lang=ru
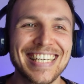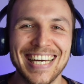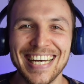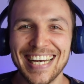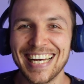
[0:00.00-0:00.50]

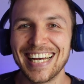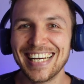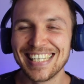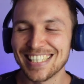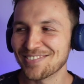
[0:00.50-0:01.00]
так
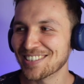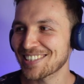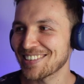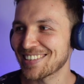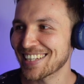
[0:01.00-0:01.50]

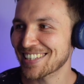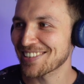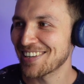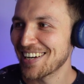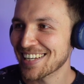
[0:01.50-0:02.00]
смешно, да,
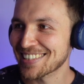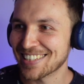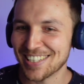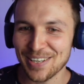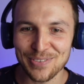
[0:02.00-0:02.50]
что
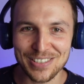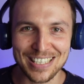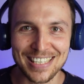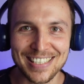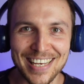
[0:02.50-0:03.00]
зачем
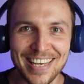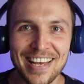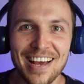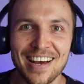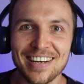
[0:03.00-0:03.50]

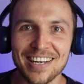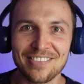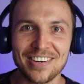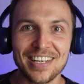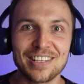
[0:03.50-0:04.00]
злодей
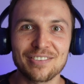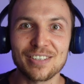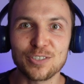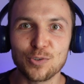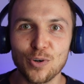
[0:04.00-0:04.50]
говорит,
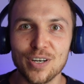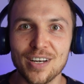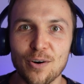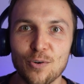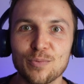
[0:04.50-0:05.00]
во
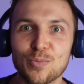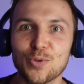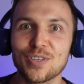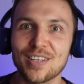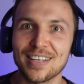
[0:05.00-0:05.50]
сколько он
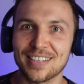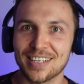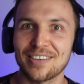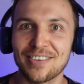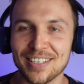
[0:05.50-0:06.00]
будет
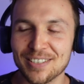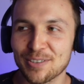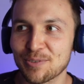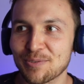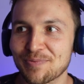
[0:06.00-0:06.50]
атаковать.
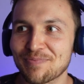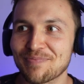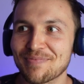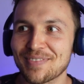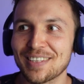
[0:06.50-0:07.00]
Ну,
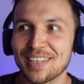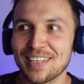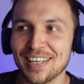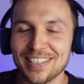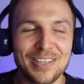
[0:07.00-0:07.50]

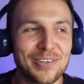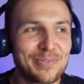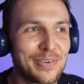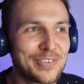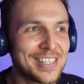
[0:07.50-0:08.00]
если
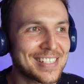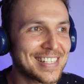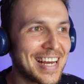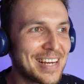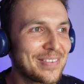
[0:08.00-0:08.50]
мы все
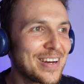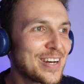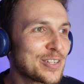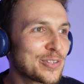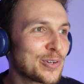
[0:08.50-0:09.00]
знаем,
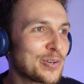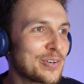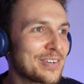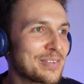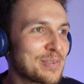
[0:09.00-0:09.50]

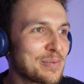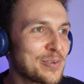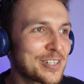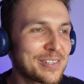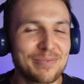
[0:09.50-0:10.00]
то мы
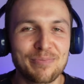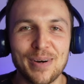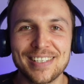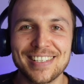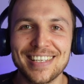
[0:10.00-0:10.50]
можем
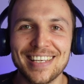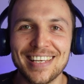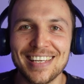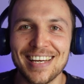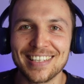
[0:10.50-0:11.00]
пойти
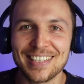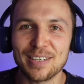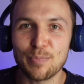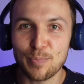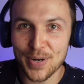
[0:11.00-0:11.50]
и
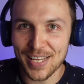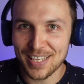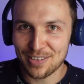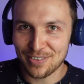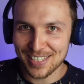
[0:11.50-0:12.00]
это
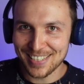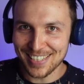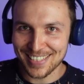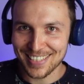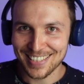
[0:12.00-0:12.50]

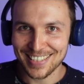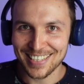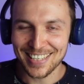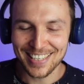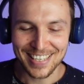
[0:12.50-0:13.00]
предотвратить,
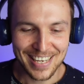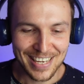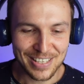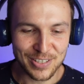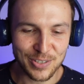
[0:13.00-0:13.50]
да?
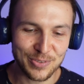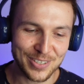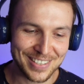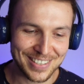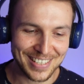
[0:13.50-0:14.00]
Ну,
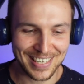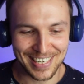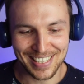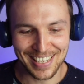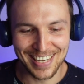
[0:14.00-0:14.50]
вот
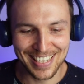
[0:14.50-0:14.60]
такая